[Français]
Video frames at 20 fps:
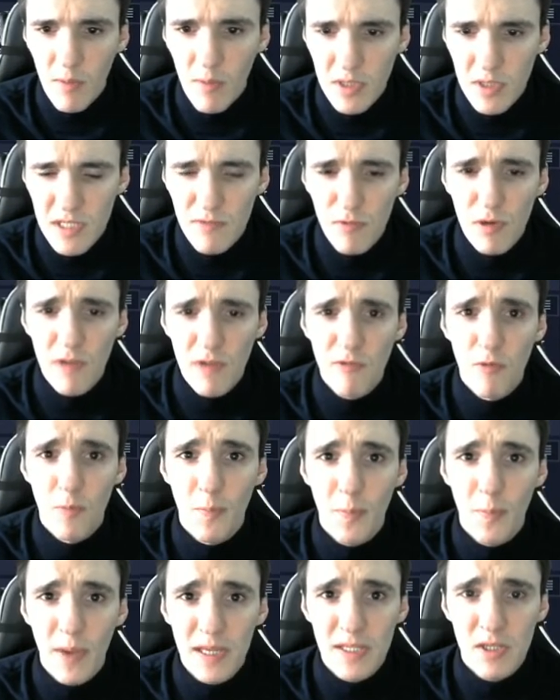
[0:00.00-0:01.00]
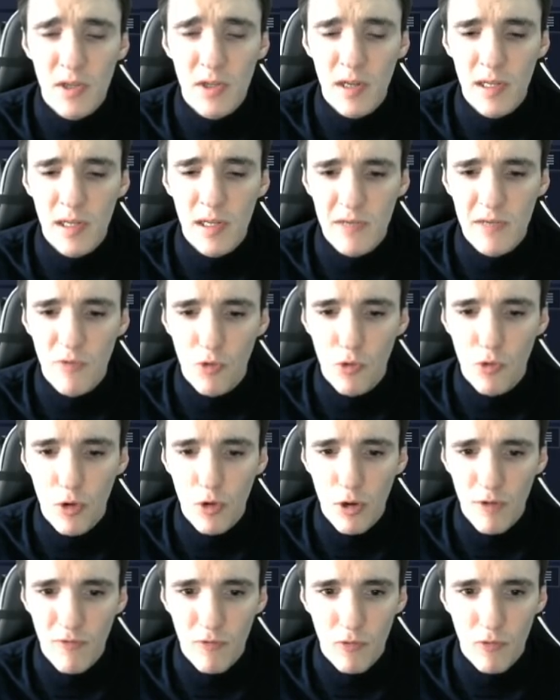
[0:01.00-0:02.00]
Si vous voulez vous personnaliser vos
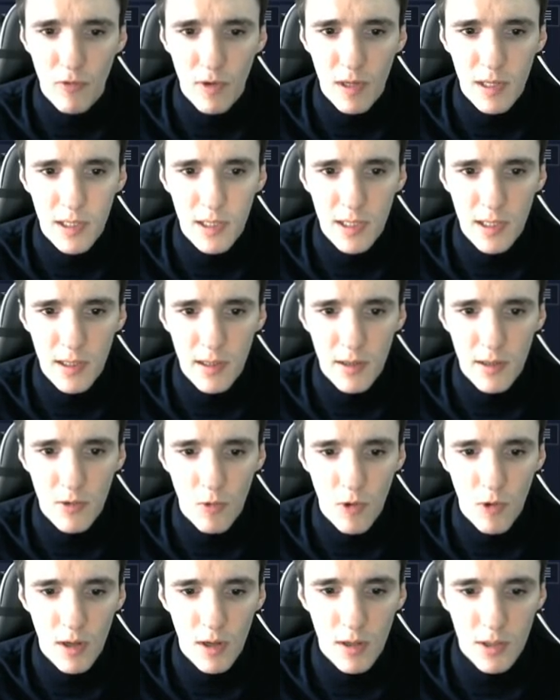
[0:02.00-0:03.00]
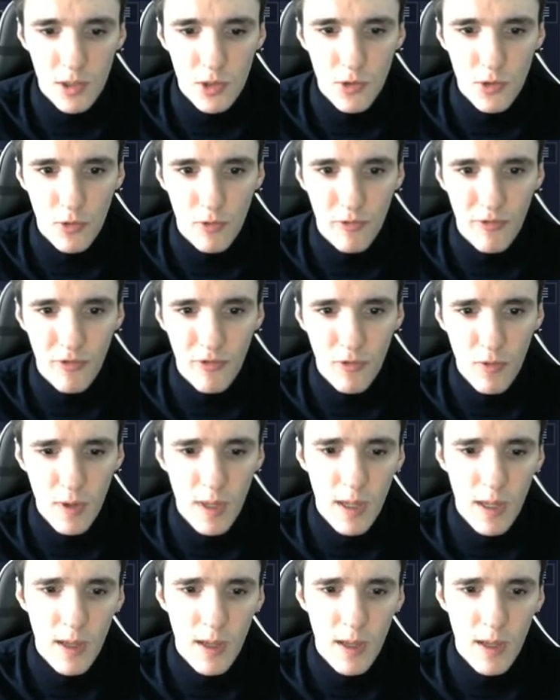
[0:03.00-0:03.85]
couleurs, vous cliquez droit sur le fond.